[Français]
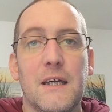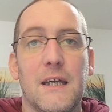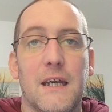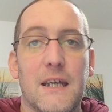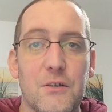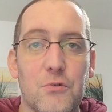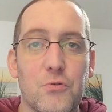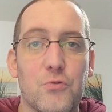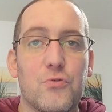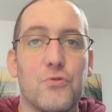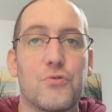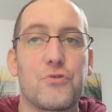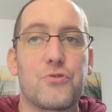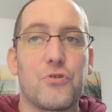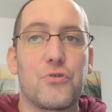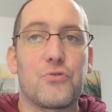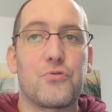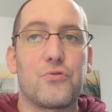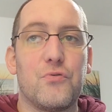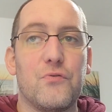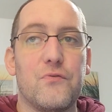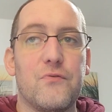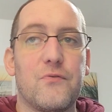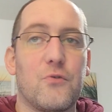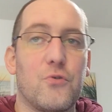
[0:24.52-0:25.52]
Et donc, on se
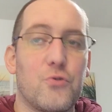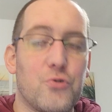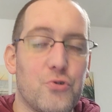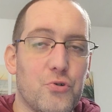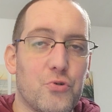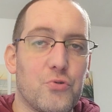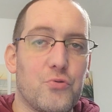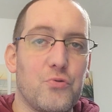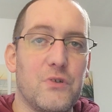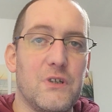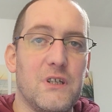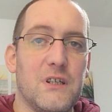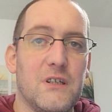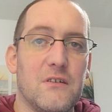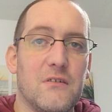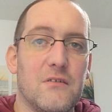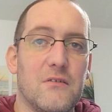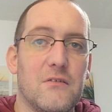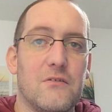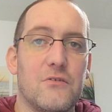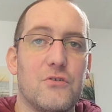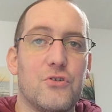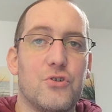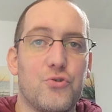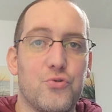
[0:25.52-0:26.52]
retrouve aujourd'hui
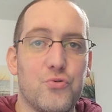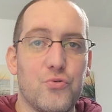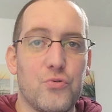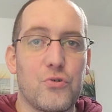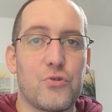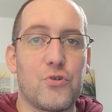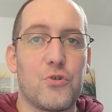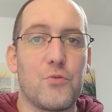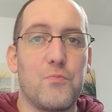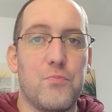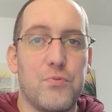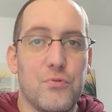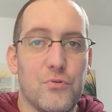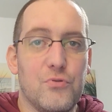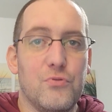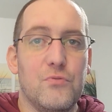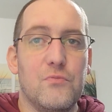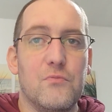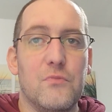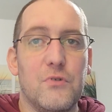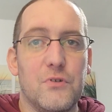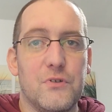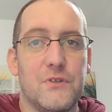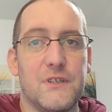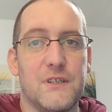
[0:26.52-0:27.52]
jour de Blue
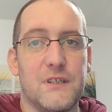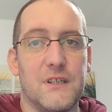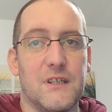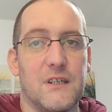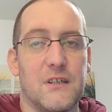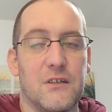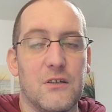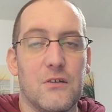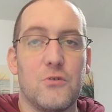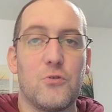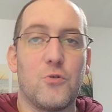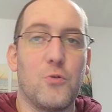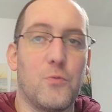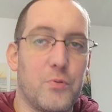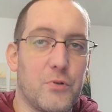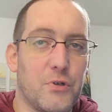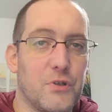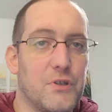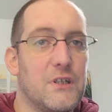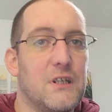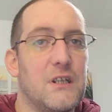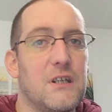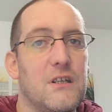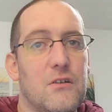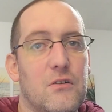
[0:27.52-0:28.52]
Monday,
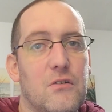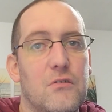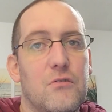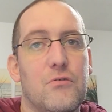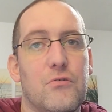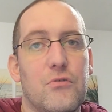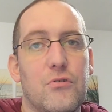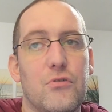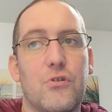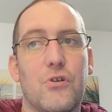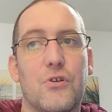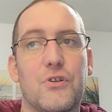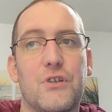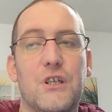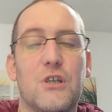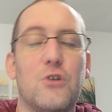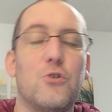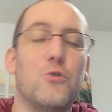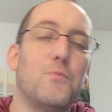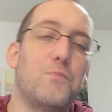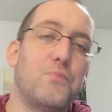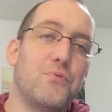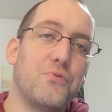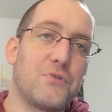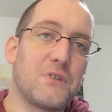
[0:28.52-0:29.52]
comprenez le lundi
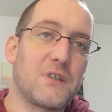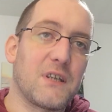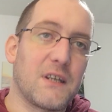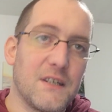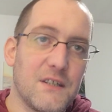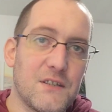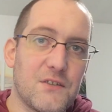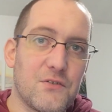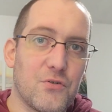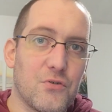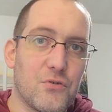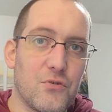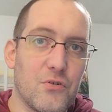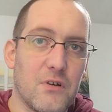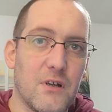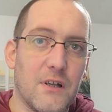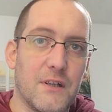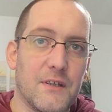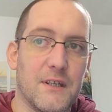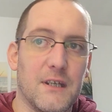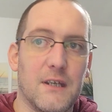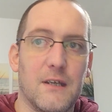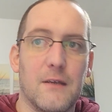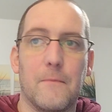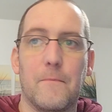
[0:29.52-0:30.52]
le plus triste de
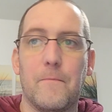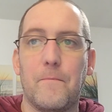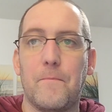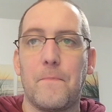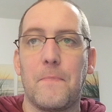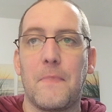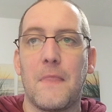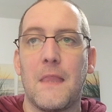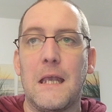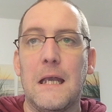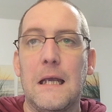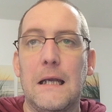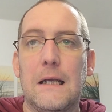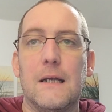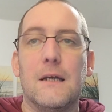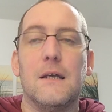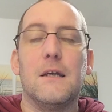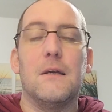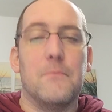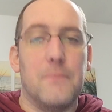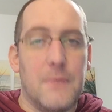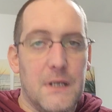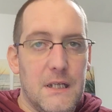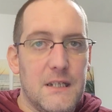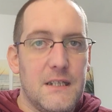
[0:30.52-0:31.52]
l'année.
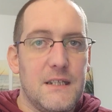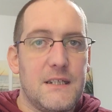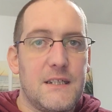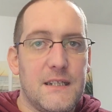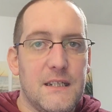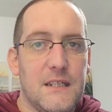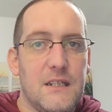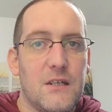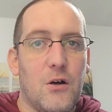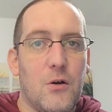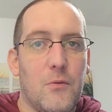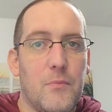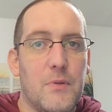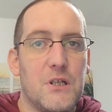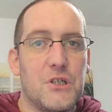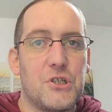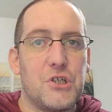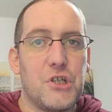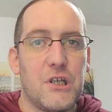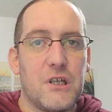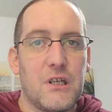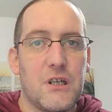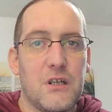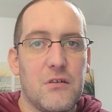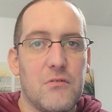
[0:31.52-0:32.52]
Mais ici, en
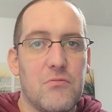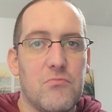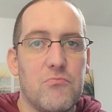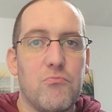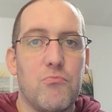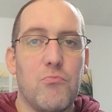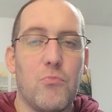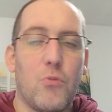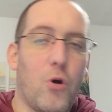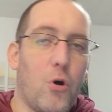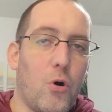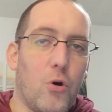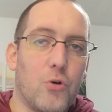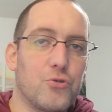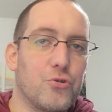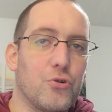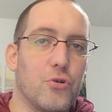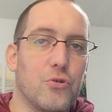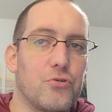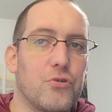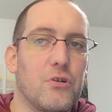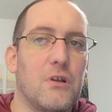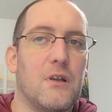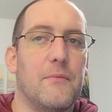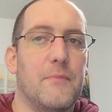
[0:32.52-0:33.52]
Belgique, en
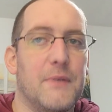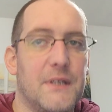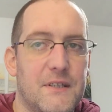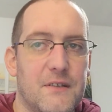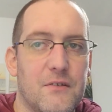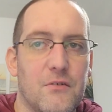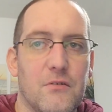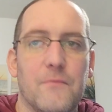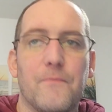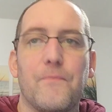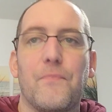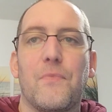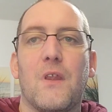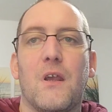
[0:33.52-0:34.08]
dehors de la météo,